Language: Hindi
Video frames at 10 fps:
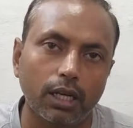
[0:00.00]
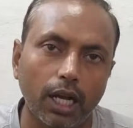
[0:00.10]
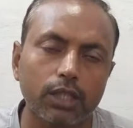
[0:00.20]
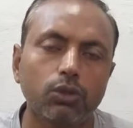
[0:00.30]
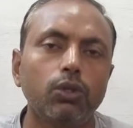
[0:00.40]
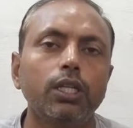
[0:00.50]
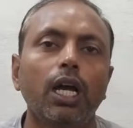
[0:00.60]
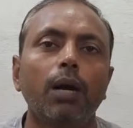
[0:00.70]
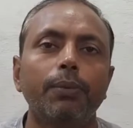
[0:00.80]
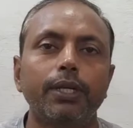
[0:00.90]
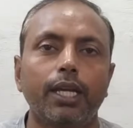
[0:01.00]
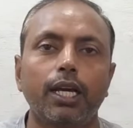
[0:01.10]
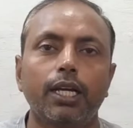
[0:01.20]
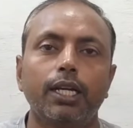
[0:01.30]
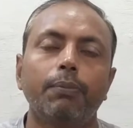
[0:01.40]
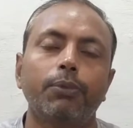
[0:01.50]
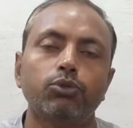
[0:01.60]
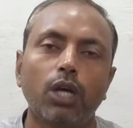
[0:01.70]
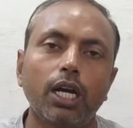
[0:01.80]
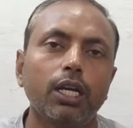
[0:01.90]
रात को ही आपने क्या करना है
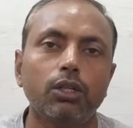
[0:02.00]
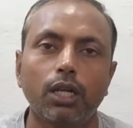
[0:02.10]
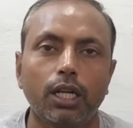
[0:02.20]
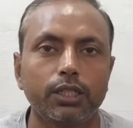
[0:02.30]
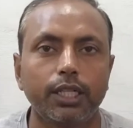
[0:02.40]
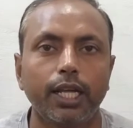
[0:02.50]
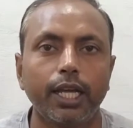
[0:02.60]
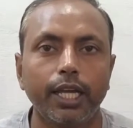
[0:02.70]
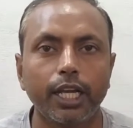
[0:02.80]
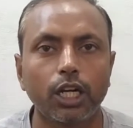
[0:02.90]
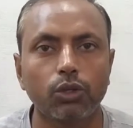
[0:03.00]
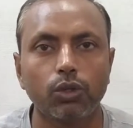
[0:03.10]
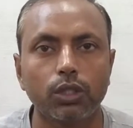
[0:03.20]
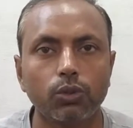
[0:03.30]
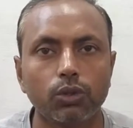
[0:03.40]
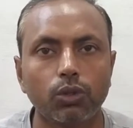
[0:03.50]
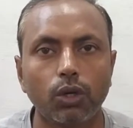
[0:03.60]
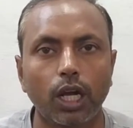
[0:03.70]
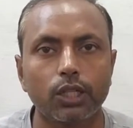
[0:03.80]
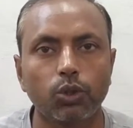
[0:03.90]
पुसा के रख देना है एक कटोरी गुड़ को
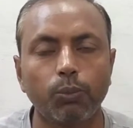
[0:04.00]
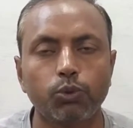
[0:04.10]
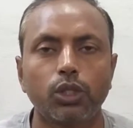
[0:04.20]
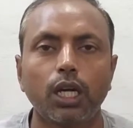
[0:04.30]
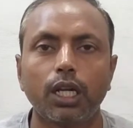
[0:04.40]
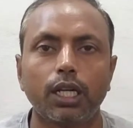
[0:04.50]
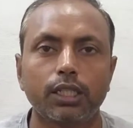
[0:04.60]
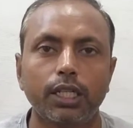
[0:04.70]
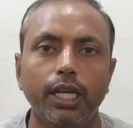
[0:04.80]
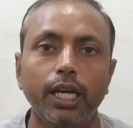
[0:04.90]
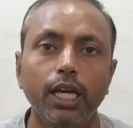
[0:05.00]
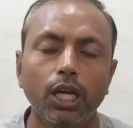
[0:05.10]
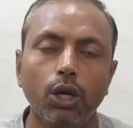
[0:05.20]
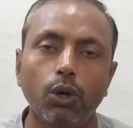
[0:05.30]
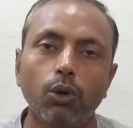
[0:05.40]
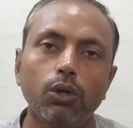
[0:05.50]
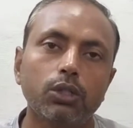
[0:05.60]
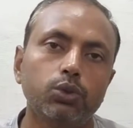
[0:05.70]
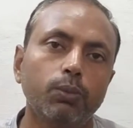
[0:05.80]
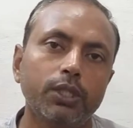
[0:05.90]
रात को पुसा कर रख देना है
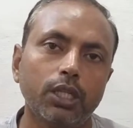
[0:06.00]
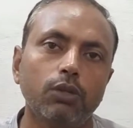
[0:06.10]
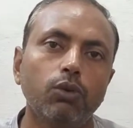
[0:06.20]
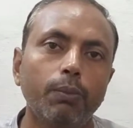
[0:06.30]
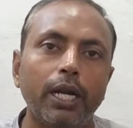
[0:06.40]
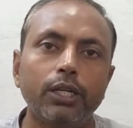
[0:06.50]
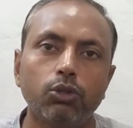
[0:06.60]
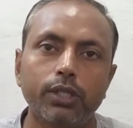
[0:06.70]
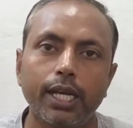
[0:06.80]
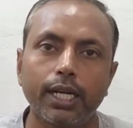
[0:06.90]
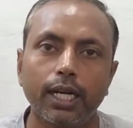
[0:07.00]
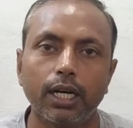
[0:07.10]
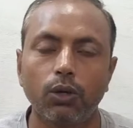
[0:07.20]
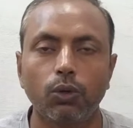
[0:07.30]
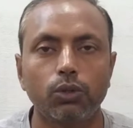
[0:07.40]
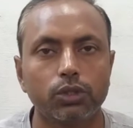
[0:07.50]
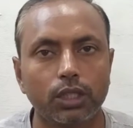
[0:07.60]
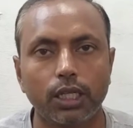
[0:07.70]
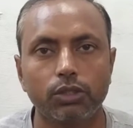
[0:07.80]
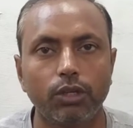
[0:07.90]
और सुबह तक वो मेल्ट हो जाएगा और
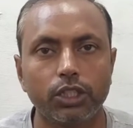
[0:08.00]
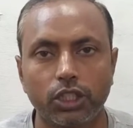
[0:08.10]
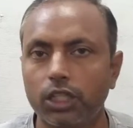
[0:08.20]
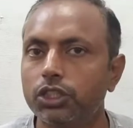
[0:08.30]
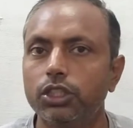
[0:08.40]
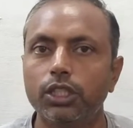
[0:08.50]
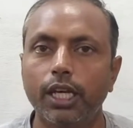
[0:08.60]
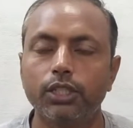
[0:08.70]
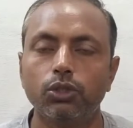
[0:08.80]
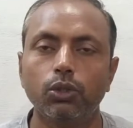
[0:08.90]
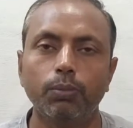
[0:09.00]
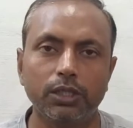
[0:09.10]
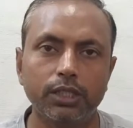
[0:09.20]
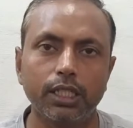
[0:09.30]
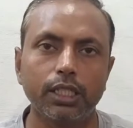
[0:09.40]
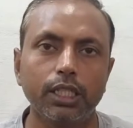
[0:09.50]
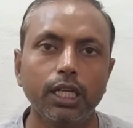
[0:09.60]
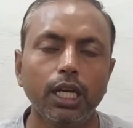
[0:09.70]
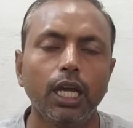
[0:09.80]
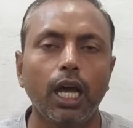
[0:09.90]
उसका जो है चाशनी है जो बन जाएगी
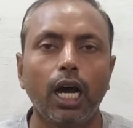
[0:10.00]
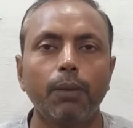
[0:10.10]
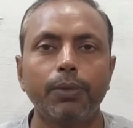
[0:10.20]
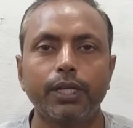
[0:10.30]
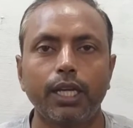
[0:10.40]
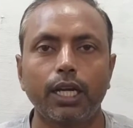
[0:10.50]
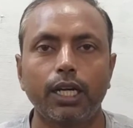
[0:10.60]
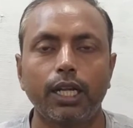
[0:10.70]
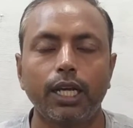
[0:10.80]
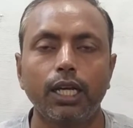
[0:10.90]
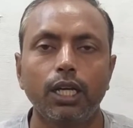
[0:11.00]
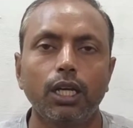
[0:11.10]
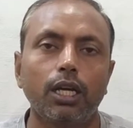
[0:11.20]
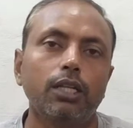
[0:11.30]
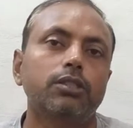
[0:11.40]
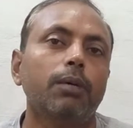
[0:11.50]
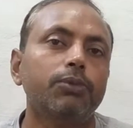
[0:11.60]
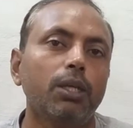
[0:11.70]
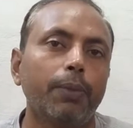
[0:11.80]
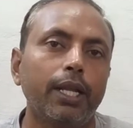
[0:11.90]
आपने क्या करना है सबसे